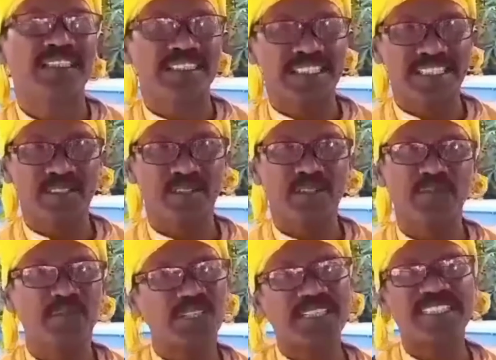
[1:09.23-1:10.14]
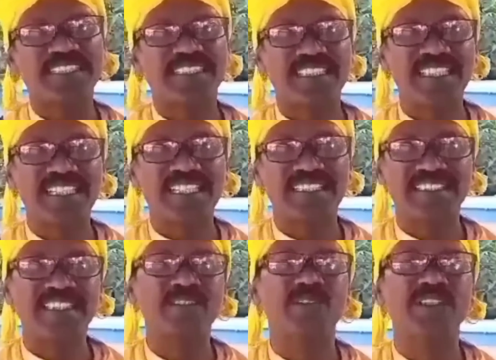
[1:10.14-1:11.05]
সেই বলা যায় টেনে
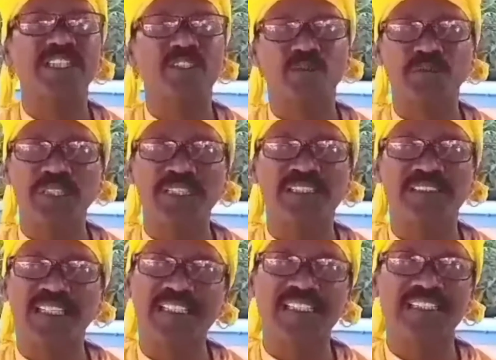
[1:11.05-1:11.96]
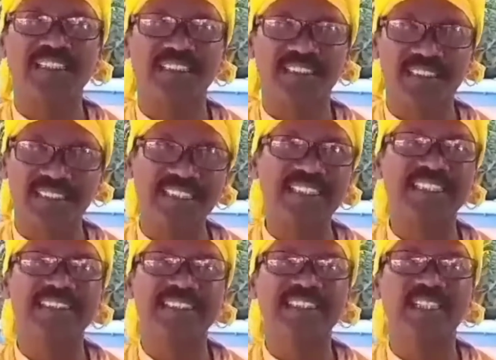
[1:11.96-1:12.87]
হেঁচড়ে উনি রুমে তাকে ডেকে
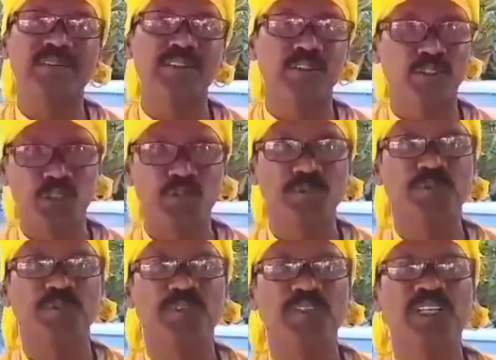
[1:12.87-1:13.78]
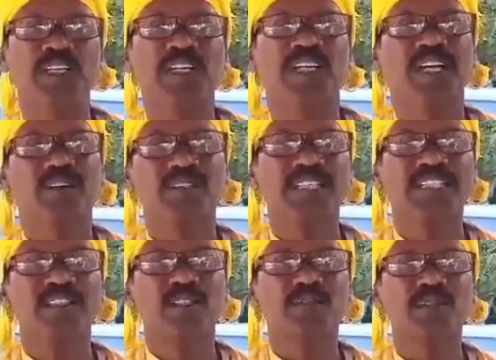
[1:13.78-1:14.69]
নিয়েছেন এবং জোরপূর্বক ওনাকে
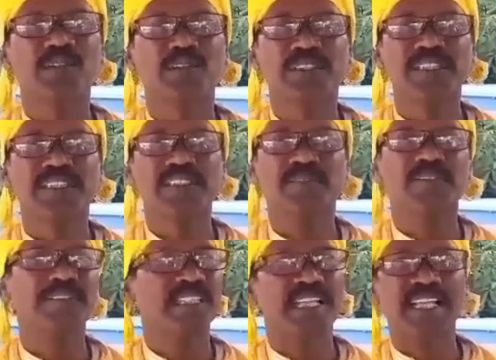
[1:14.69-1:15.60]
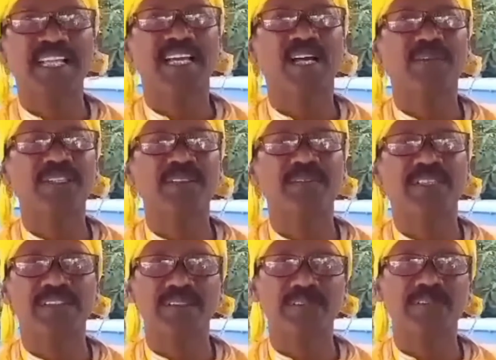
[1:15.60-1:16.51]
ধমকও দিয়েছেন বলছেন হ্যাঁ আপনি
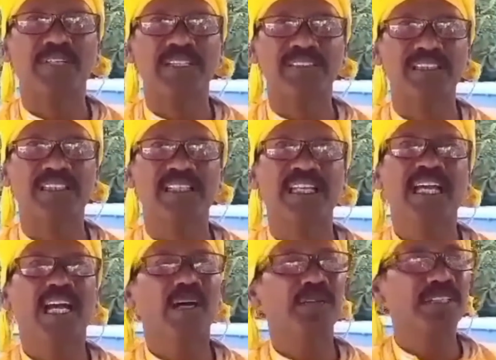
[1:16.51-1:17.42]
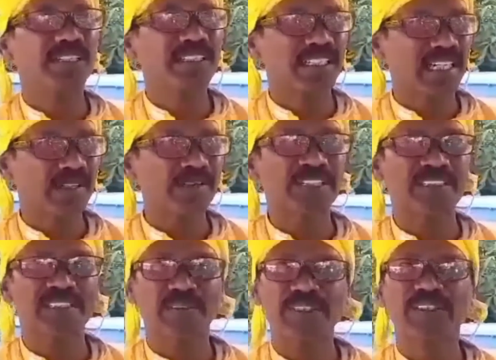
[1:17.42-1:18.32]
মাঝি বাবা আছেন আপনি একটা গ্রামের
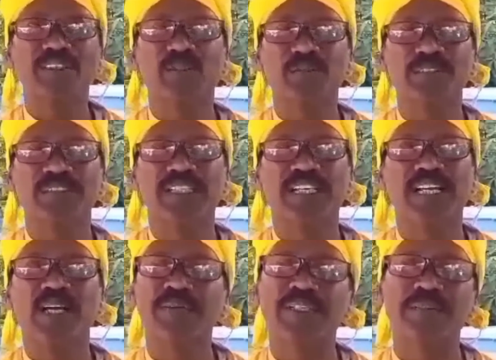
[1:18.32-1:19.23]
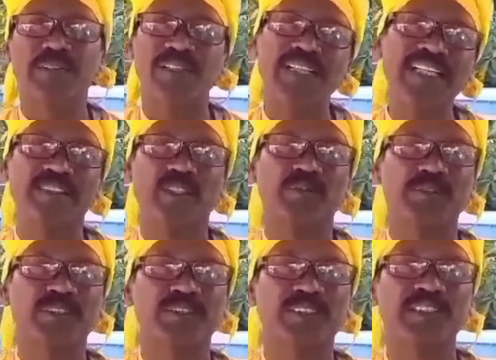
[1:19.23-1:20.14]
সামান্য সমস্যা আপনি বললেই সব
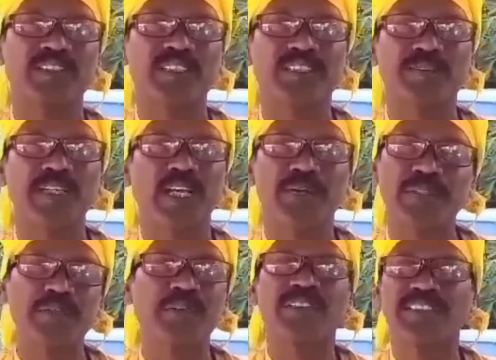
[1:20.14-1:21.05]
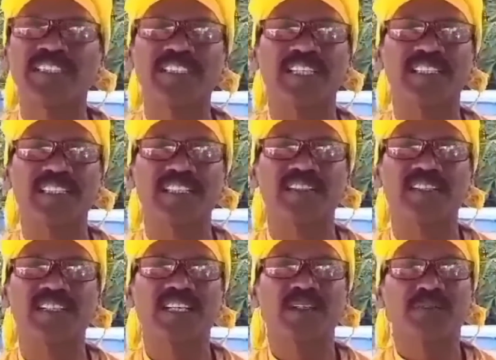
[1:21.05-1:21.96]
কিছু ঠিক হয়ে যাবে আপনি বলছেন নাই কেন
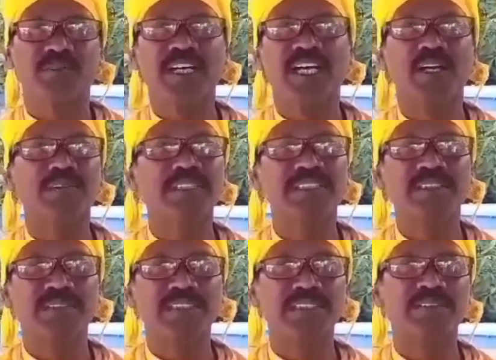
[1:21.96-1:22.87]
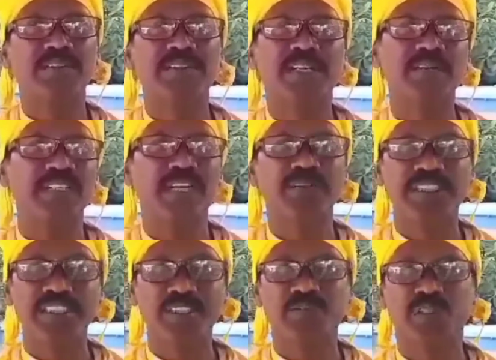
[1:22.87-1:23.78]
বা আপনি যে মাঝি বাবা আপনি
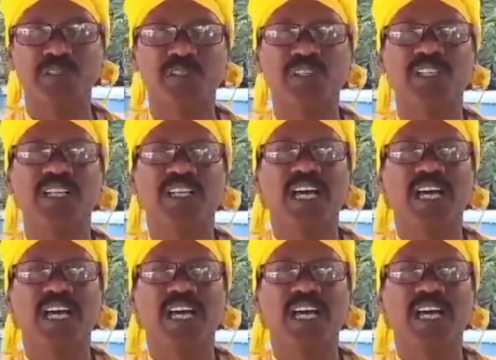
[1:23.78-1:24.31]
যে মডল